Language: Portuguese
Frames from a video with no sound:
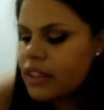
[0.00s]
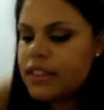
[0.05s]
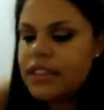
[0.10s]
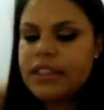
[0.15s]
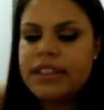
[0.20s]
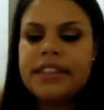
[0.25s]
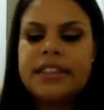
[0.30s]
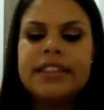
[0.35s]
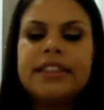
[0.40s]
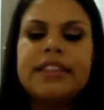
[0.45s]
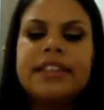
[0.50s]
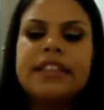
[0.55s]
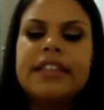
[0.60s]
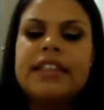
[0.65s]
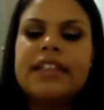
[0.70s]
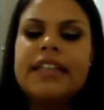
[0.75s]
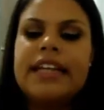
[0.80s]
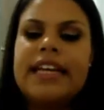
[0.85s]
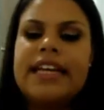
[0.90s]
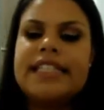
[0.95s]
Uh,
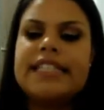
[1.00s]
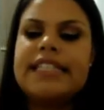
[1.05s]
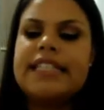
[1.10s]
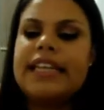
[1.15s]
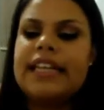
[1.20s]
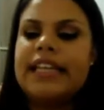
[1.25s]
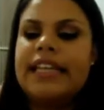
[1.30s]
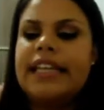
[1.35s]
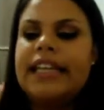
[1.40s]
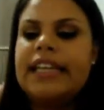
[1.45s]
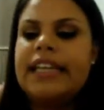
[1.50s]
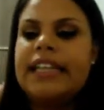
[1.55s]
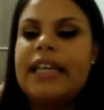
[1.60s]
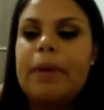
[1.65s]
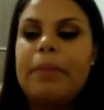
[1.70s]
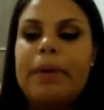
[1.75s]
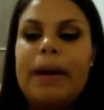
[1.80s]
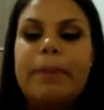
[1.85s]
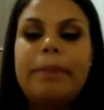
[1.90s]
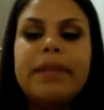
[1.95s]
esse daqui que dá
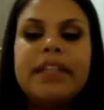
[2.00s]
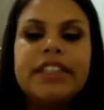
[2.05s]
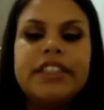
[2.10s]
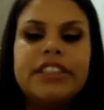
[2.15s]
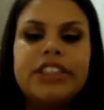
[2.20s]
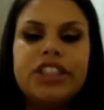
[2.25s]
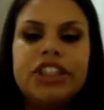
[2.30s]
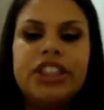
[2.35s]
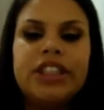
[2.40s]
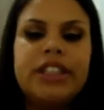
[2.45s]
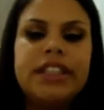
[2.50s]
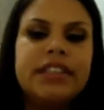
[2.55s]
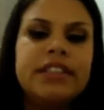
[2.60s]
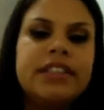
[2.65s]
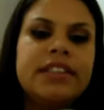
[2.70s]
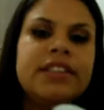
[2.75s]
pra blush,